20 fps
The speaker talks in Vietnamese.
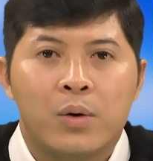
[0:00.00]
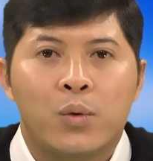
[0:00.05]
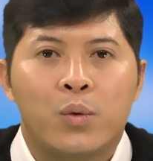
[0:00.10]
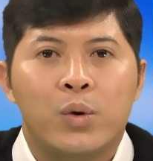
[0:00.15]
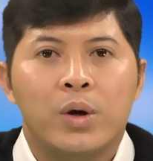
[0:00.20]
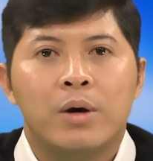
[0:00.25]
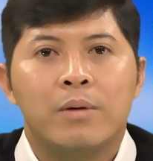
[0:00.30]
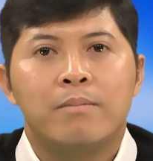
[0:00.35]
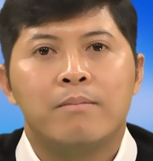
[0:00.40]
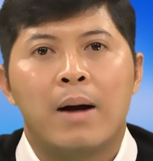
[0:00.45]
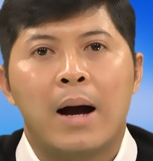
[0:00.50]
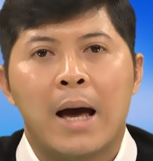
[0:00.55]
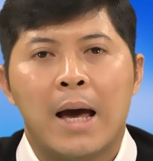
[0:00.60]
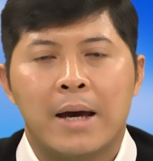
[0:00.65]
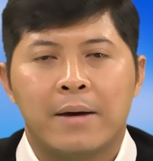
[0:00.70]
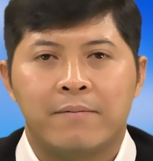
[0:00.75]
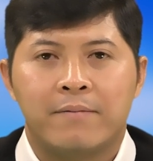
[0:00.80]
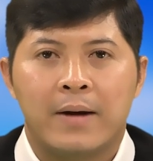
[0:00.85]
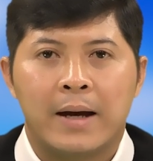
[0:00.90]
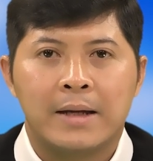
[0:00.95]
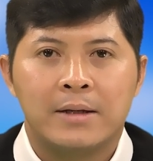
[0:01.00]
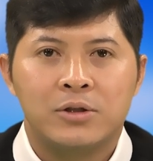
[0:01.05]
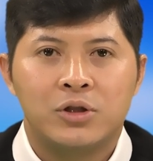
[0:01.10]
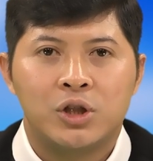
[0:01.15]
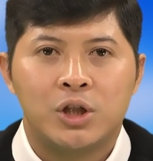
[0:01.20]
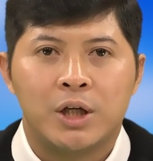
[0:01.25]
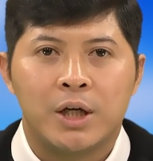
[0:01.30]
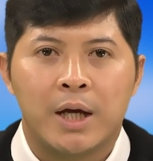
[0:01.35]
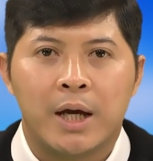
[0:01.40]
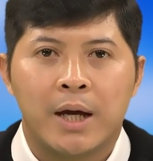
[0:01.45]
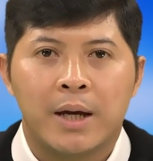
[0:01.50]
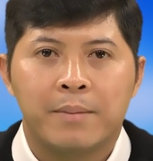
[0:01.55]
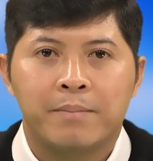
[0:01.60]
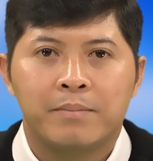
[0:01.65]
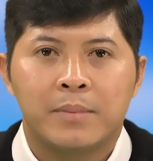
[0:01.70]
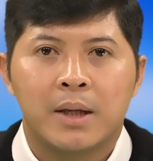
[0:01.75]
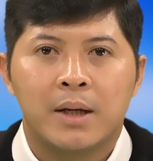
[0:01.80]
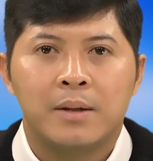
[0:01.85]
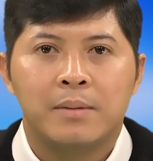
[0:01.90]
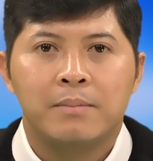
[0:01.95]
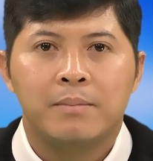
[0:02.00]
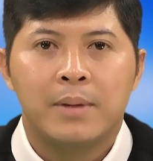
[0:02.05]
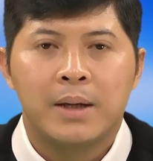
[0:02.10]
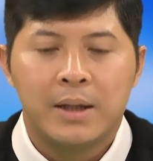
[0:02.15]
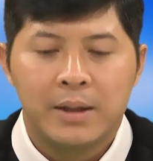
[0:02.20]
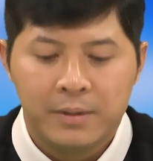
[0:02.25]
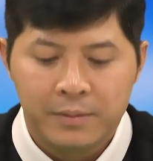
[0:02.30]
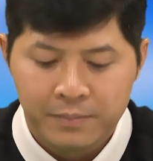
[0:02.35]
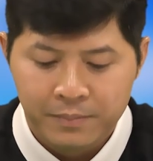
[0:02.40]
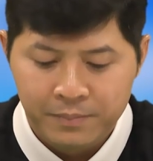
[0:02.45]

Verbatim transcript: Quý ông bà và anh chị em thân mến,